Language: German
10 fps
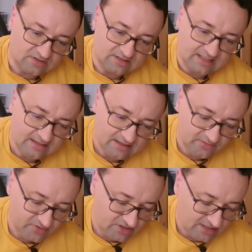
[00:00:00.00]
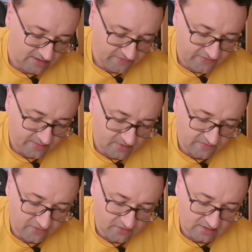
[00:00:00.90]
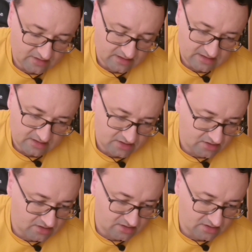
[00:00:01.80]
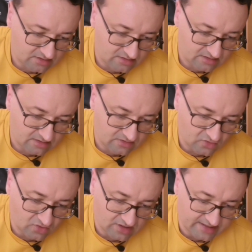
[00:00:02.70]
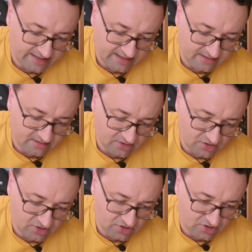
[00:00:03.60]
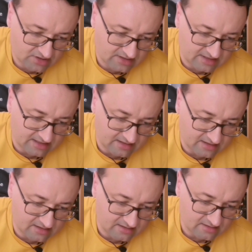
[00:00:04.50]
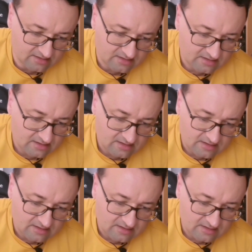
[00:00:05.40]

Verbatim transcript: Und dann habe ich hier einen Film gefunden, den ich äh, noch gar nicht kenne.